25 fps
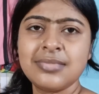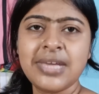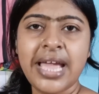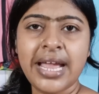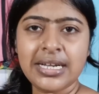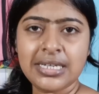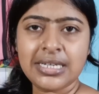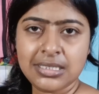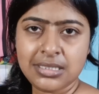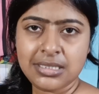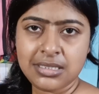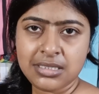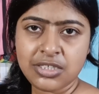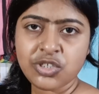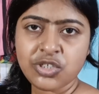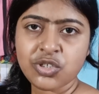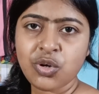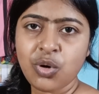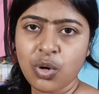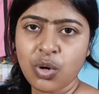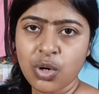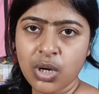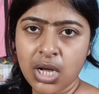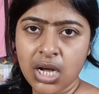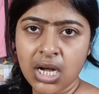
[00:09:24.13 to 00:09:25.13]
একটা জিনিস
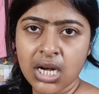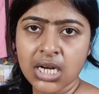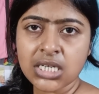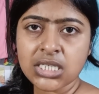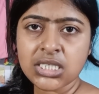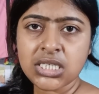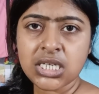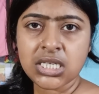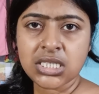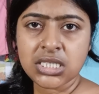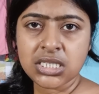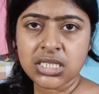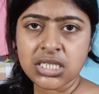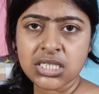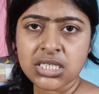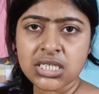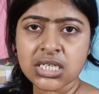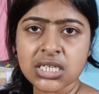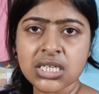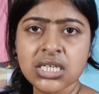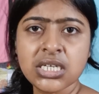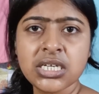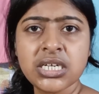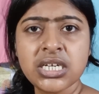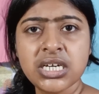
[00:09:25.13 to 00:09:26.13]
করা আর সেই
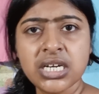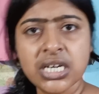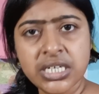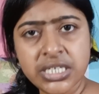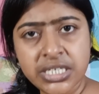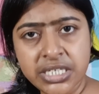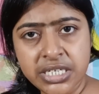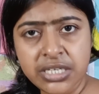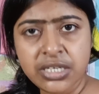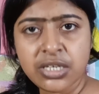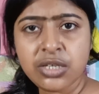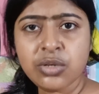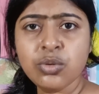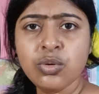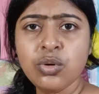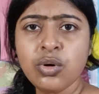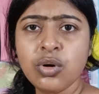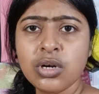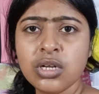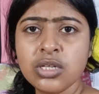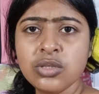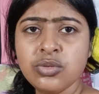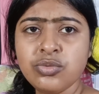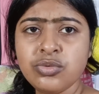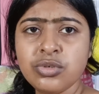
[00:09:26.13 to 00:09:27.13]
জিনিসটাকে কন্টিনিউ
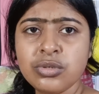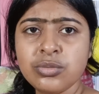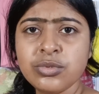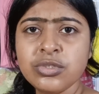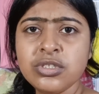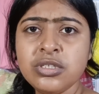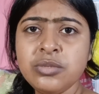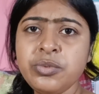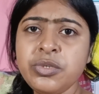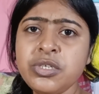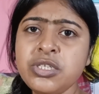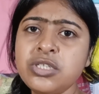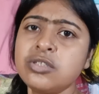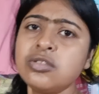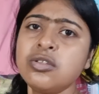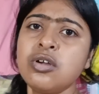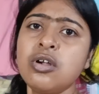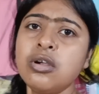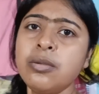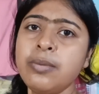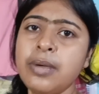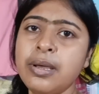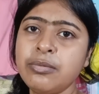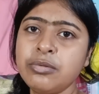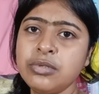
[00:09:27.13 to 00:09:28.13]
করা দুটোর মধ্যে বিস্তর
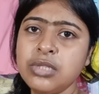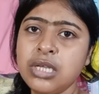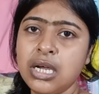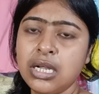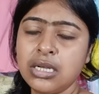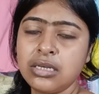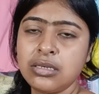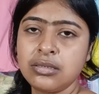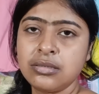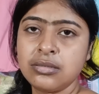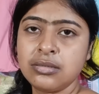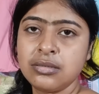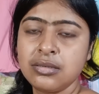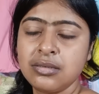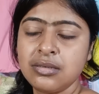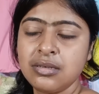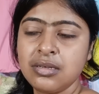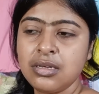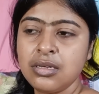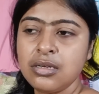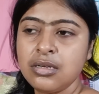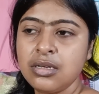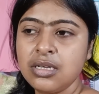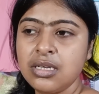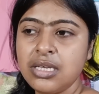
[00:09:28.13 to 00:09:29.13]
ব্যবধান
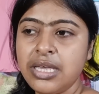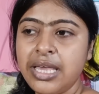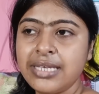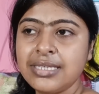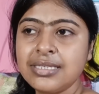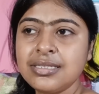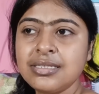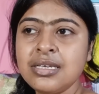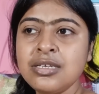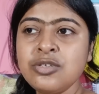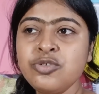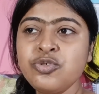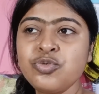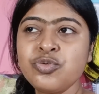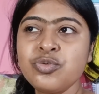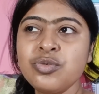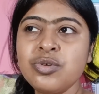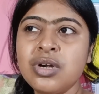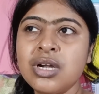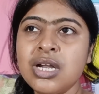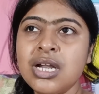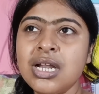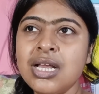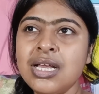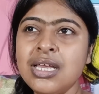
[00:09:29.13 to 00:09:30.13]
এক্সারসাইজ শুরু
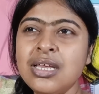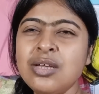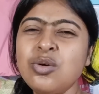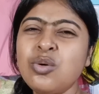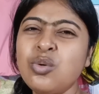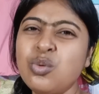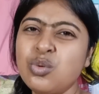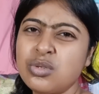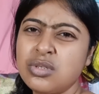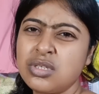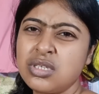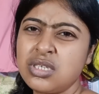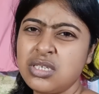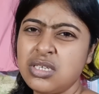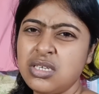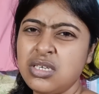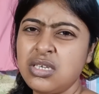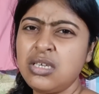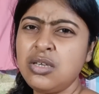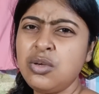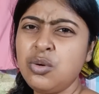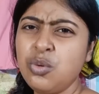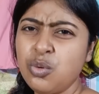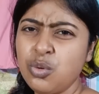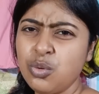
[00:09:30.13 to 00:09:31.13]
করার আগে করছি
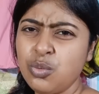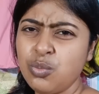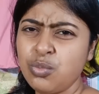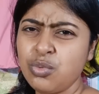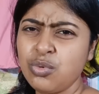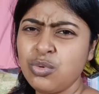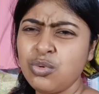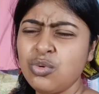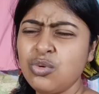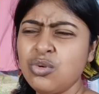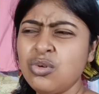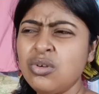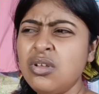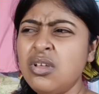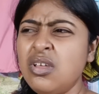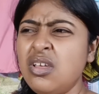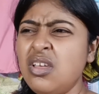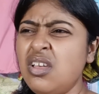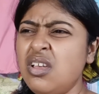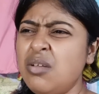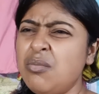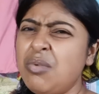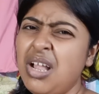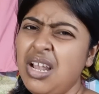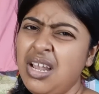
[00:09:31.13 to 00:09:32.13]
করব
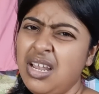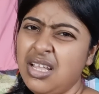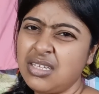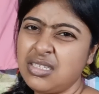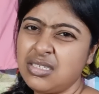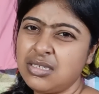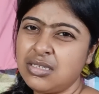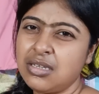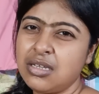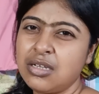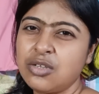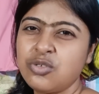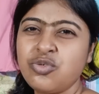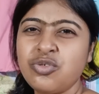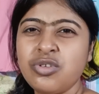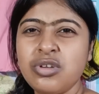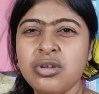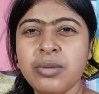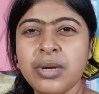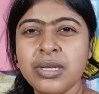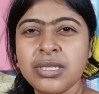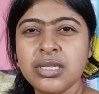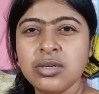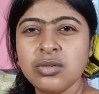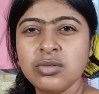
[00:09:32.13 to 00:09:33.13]
ভাল লাগছে না শরীর
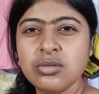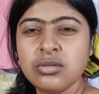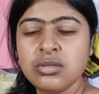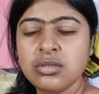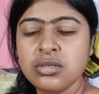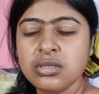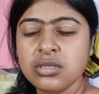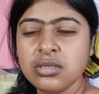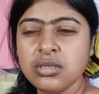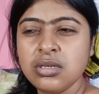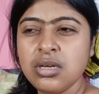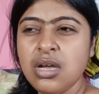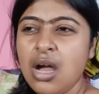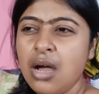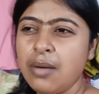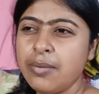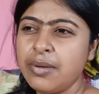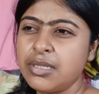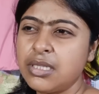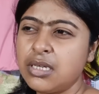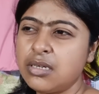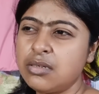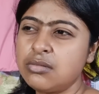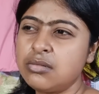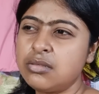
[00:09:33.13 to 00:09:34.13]
ব্যথা হচ্ছে গা
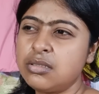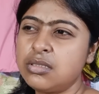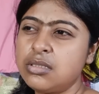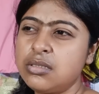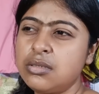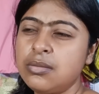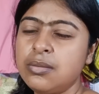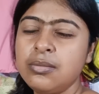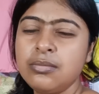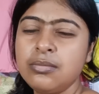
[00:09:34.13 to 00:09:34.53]
ব্যথা হচ্ছে